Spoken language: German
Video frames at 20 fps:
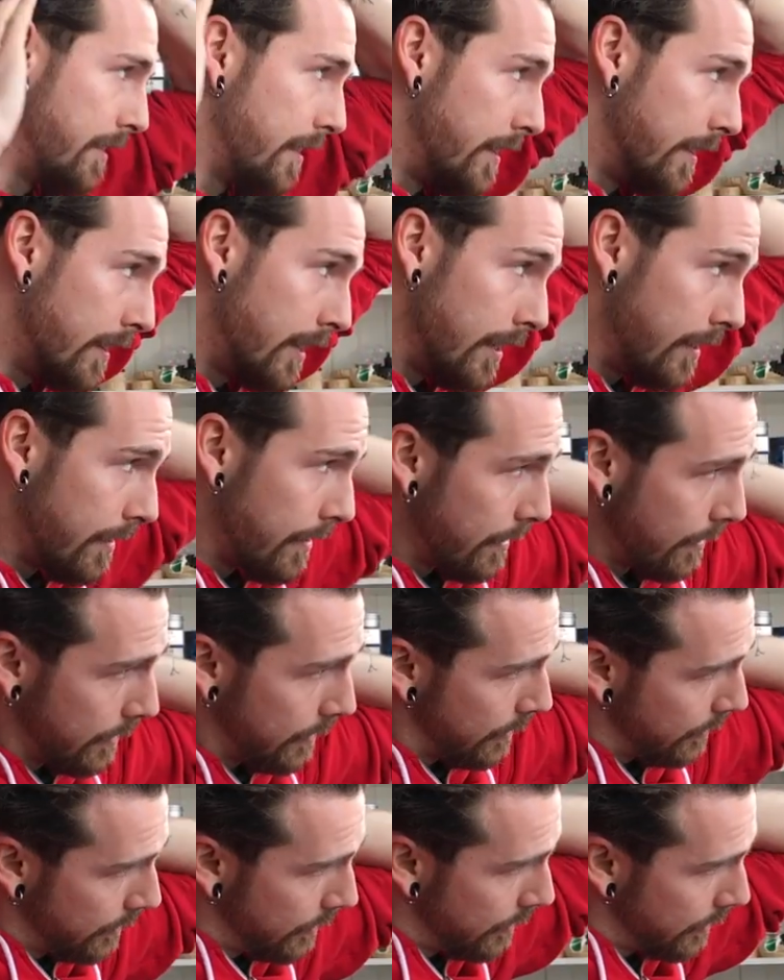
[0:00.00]
also das geht,
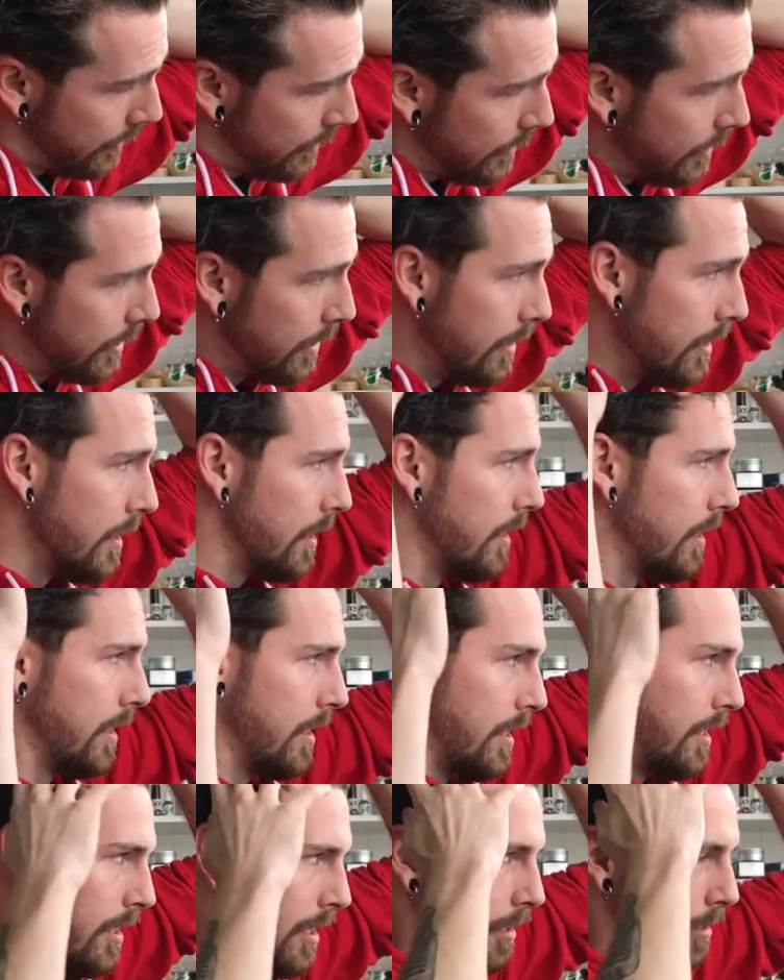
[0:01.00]

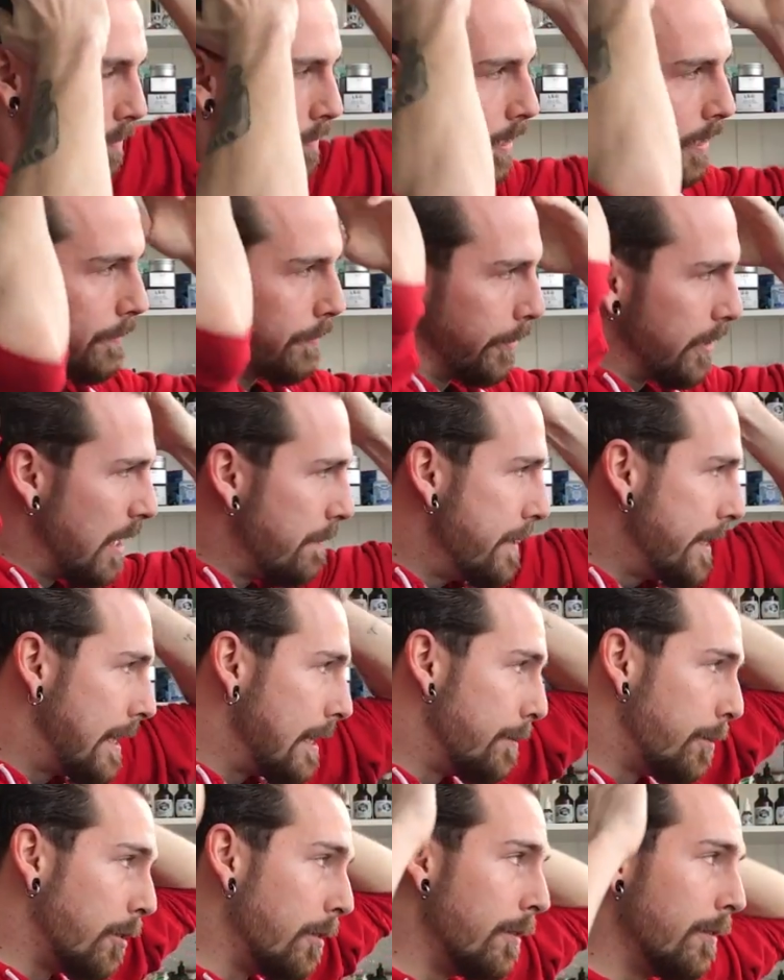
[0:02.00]
wie man es von der
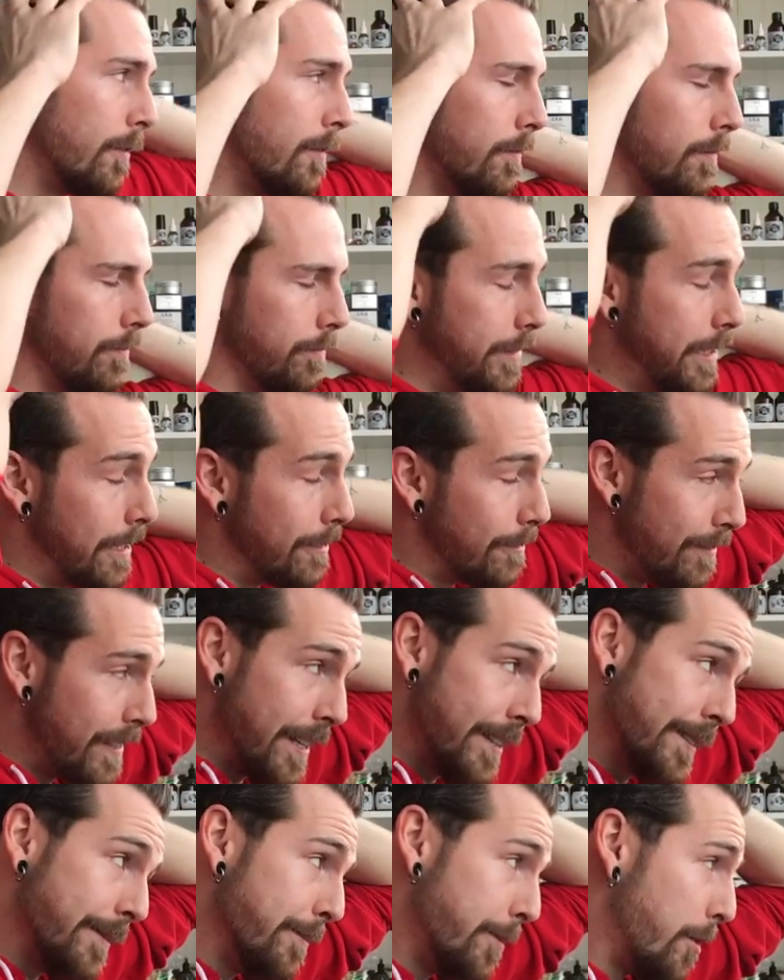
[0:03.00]
Mittel
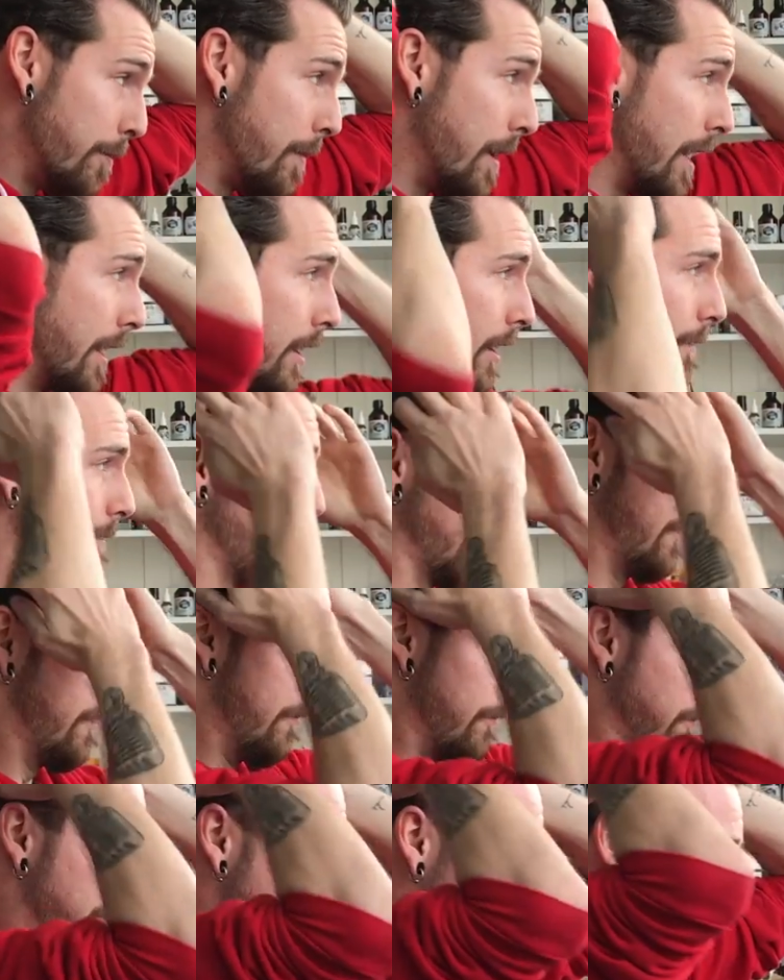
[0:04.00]
mittelfesten Pomade einfach
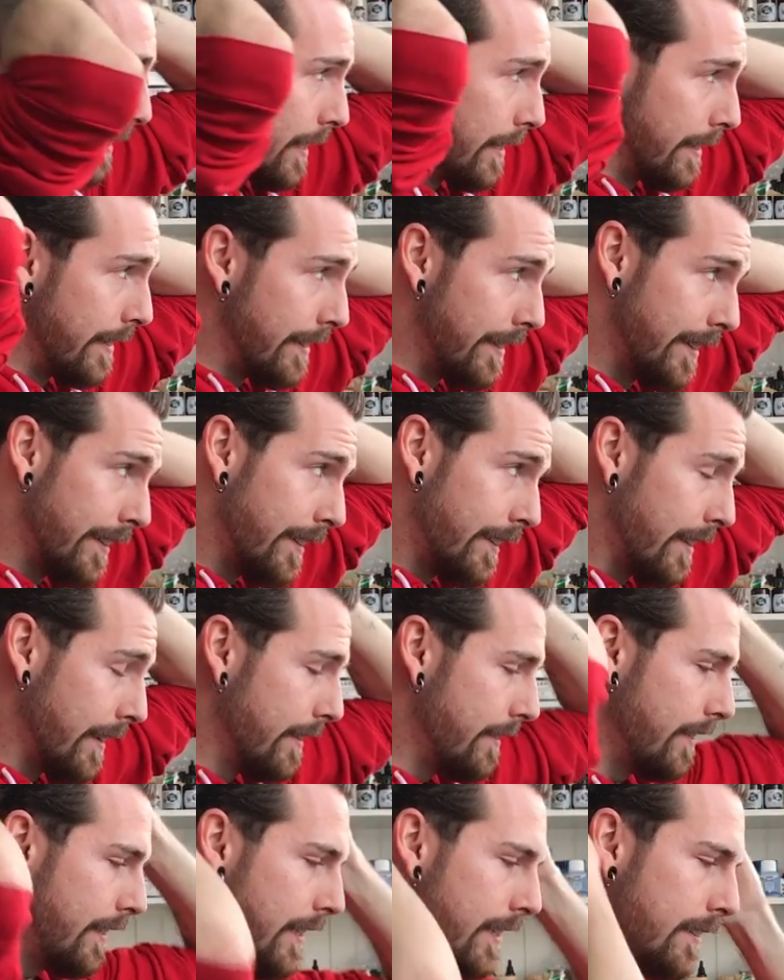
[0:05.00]
gewohnt ist, ganz,
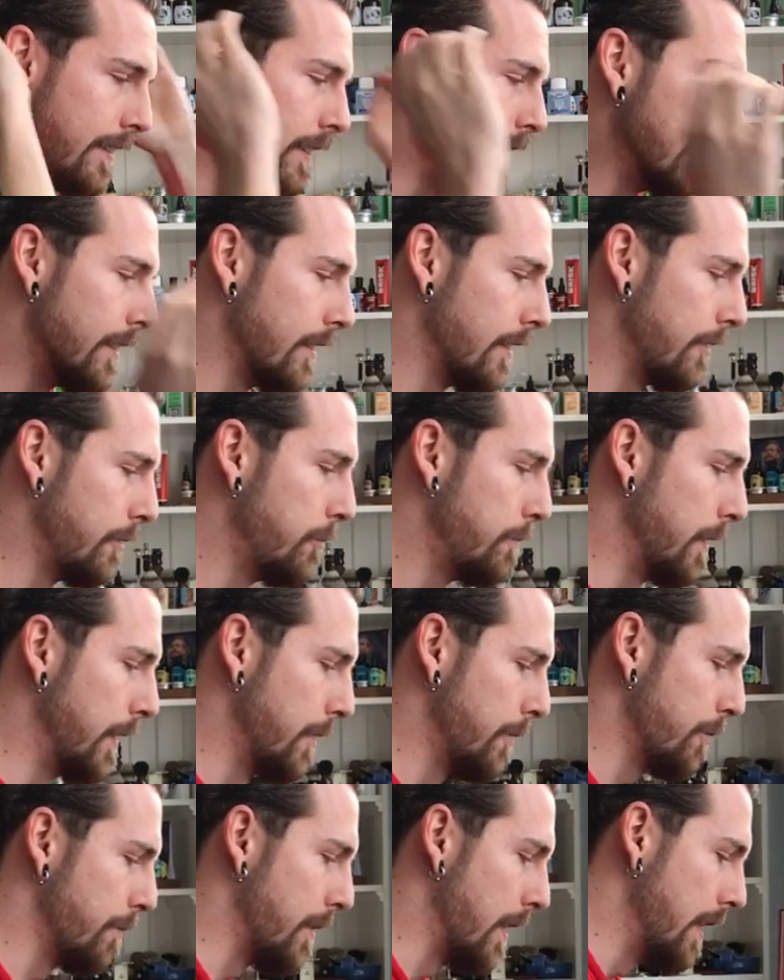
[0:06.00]
ganz easy, super
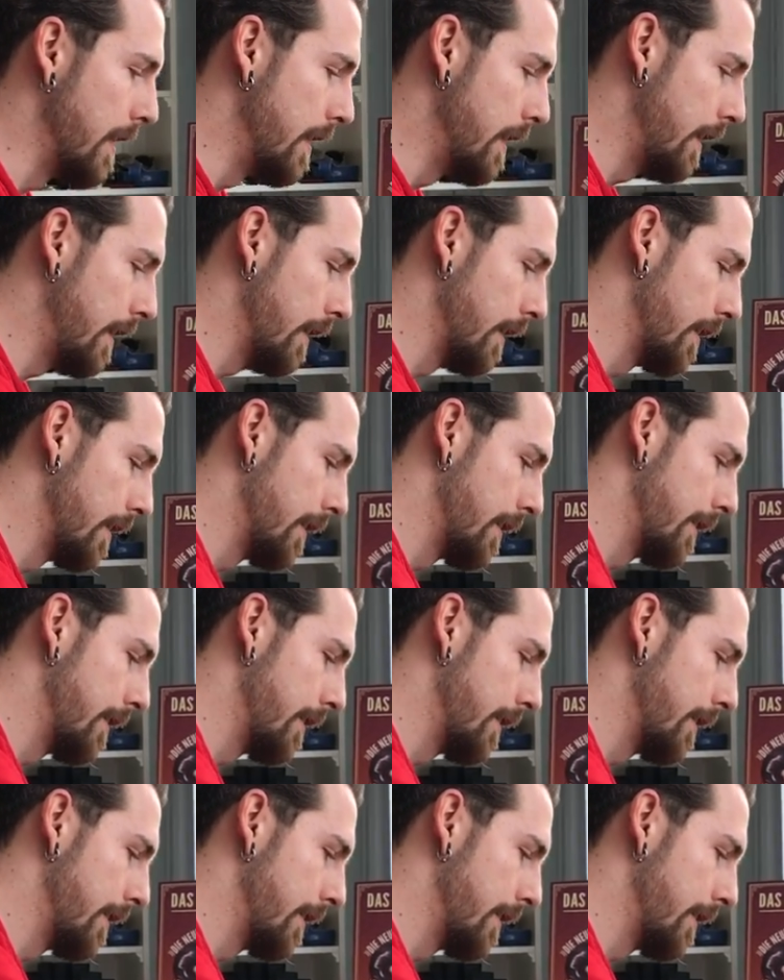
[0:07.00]
geschmeidig.